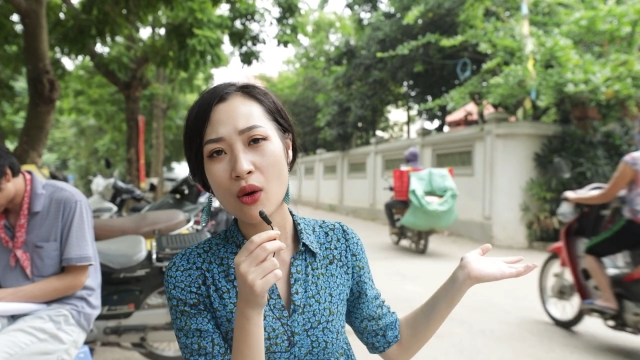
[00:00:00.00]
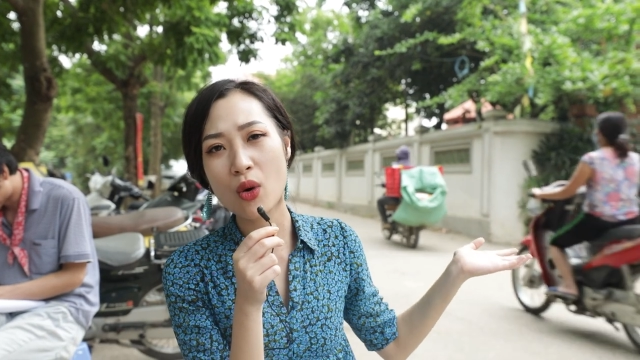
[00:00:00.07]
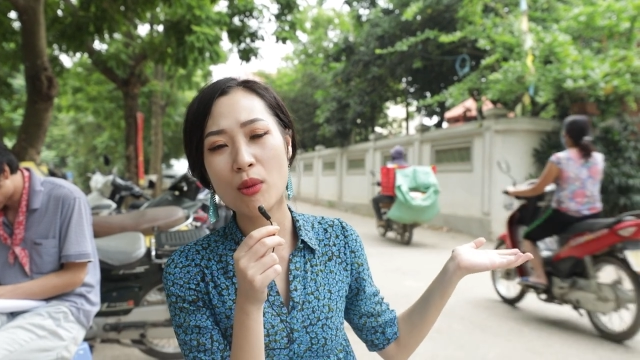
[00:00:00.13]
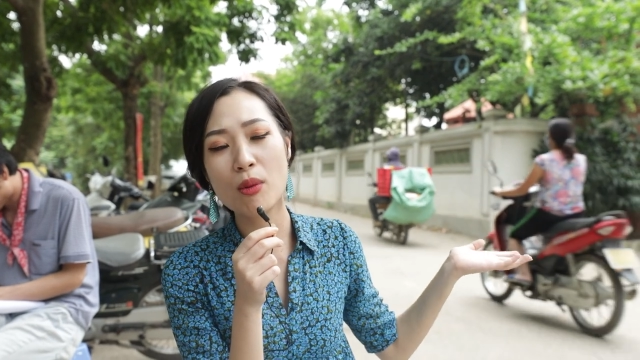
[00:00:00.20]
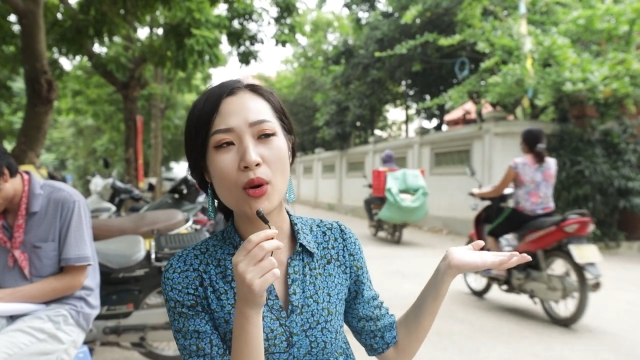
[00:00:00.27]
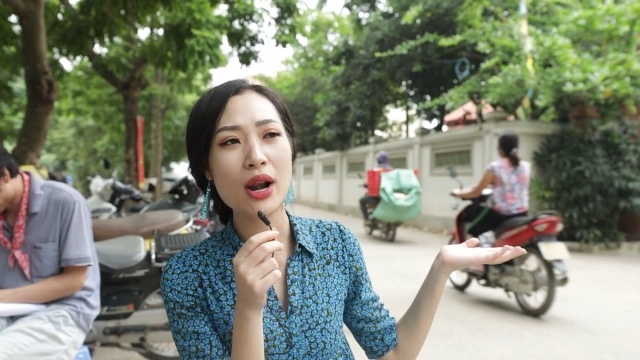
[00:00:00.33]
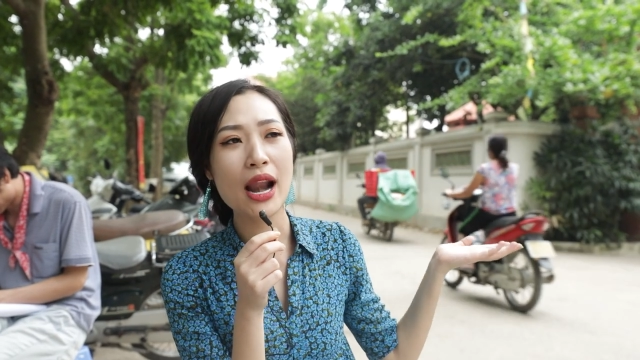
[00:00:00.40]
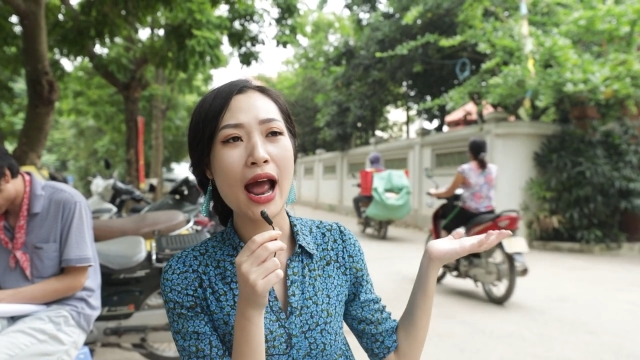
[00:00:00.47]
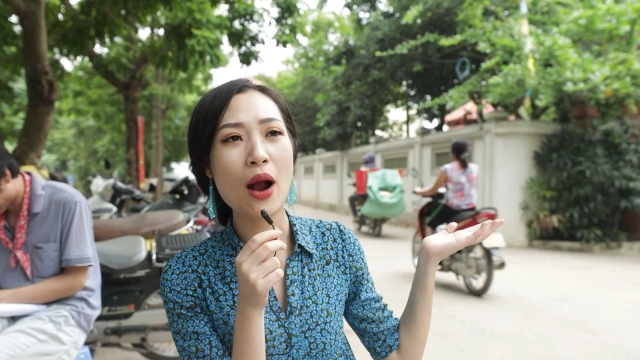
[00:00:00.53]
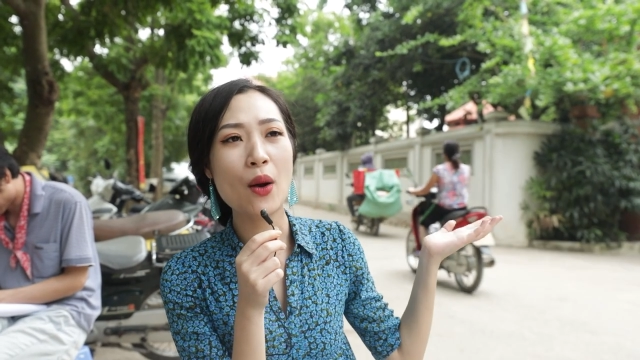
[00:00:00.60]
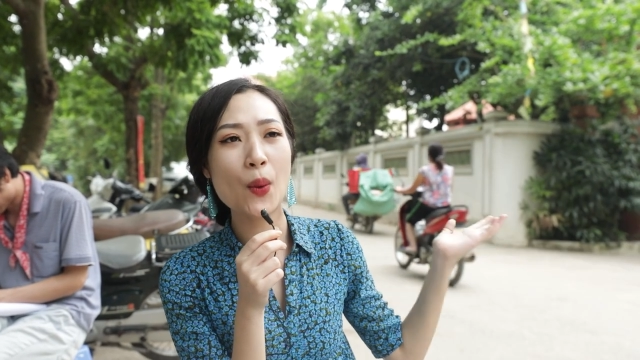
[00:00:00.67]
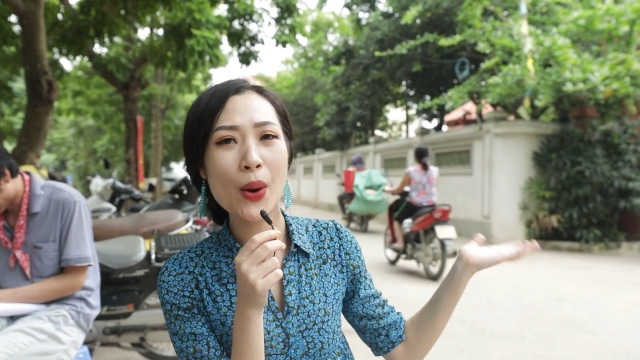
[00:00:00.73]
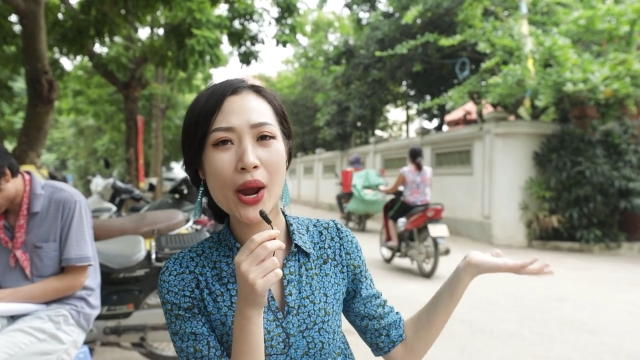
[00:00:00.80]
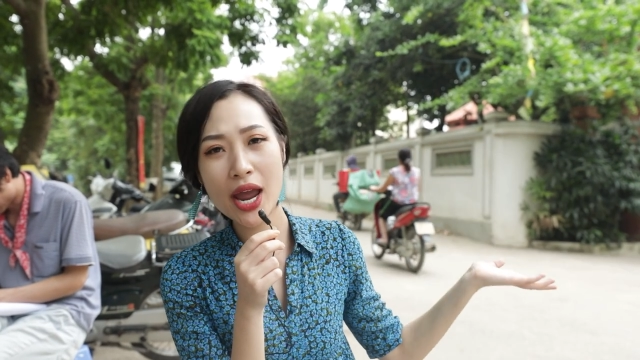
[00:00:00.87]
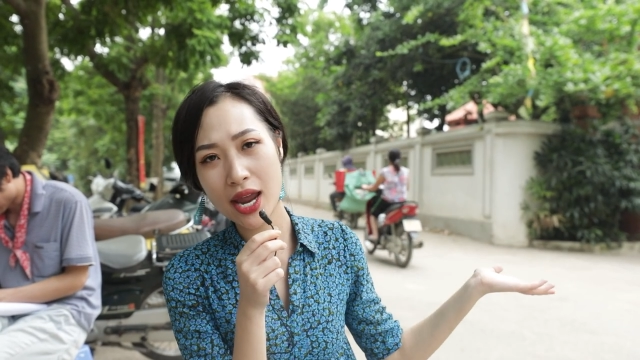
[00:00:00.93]
của một làng
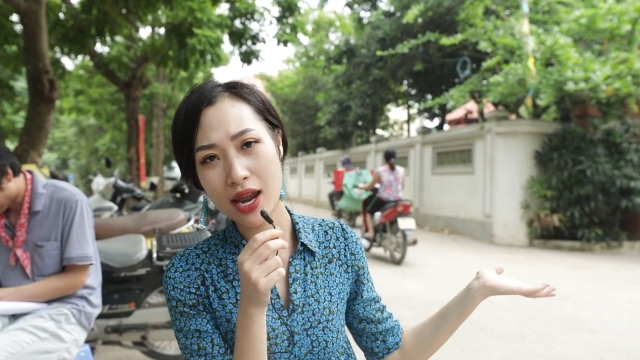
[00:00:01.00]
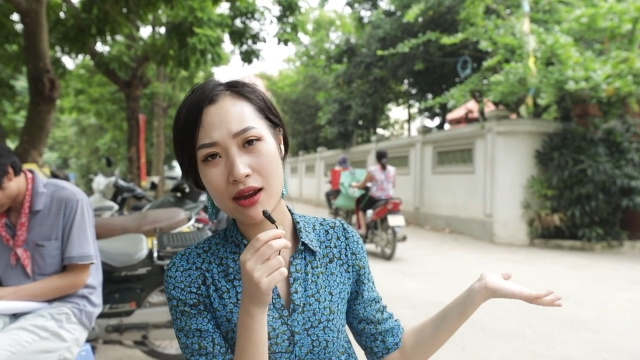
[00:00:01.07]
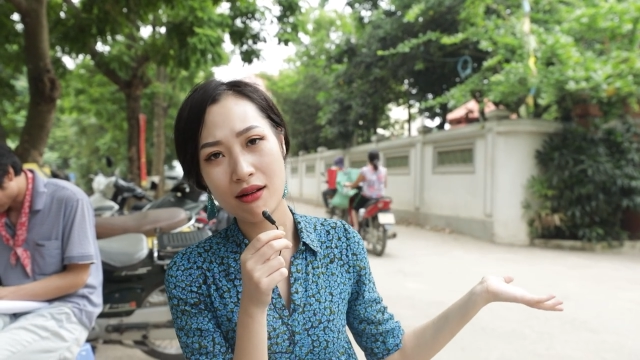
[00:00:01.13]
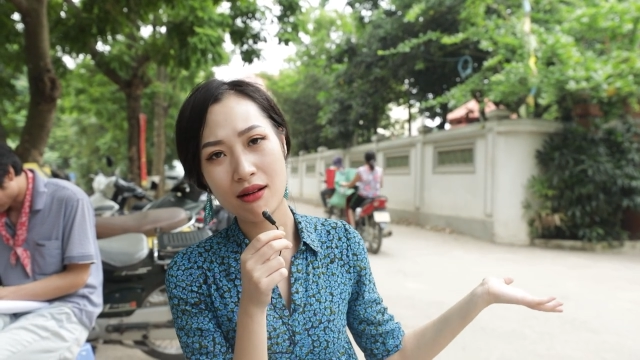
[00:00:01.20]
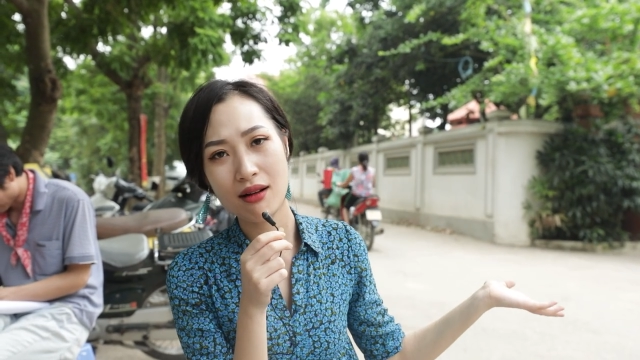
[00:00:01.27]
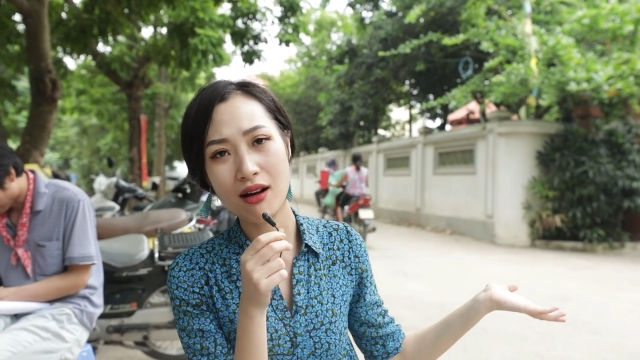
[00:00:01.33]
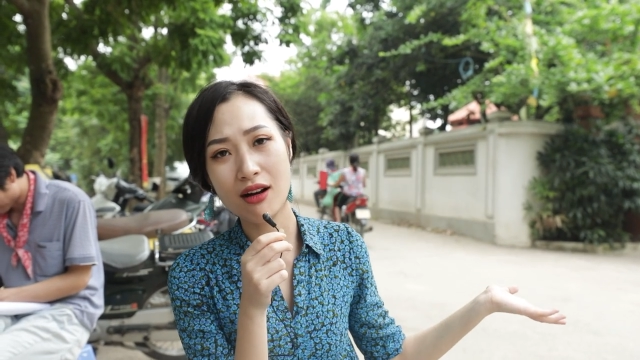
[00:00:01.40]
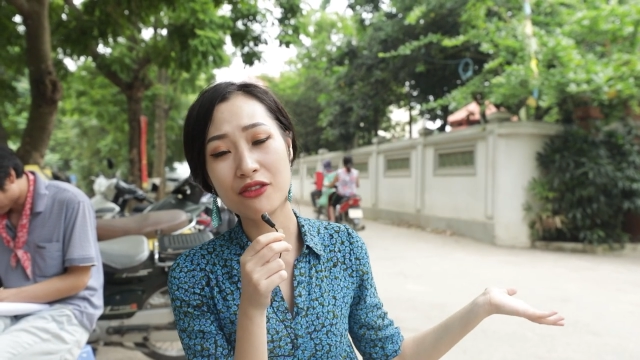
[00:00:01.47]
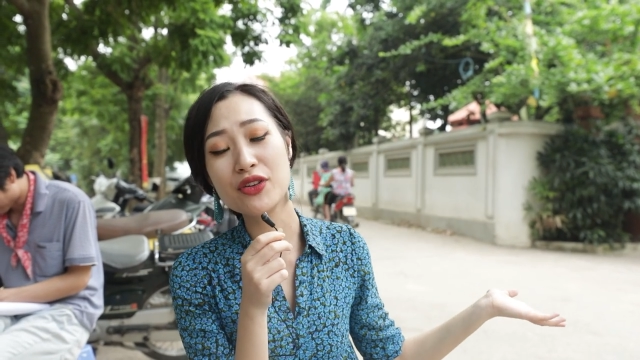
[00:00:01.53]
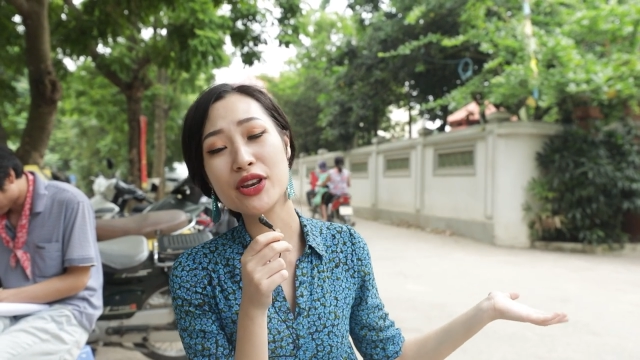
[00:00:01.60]
quê ở